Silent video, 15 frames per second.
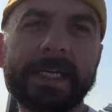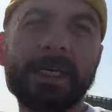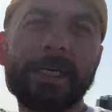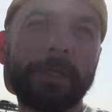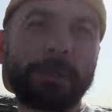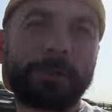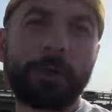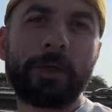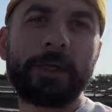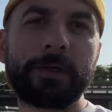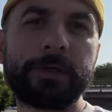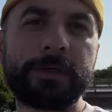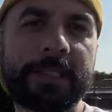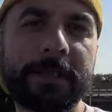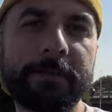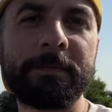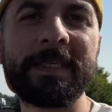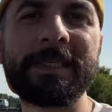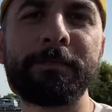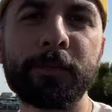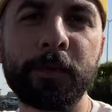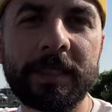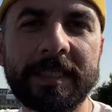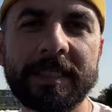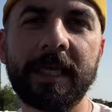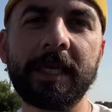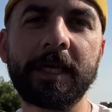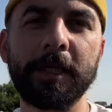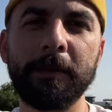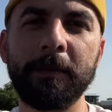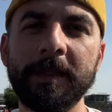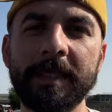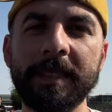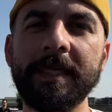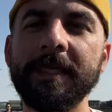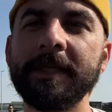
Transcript: geliyor. Şöyle göstereyim. Bitmiyor insan kalabalığı.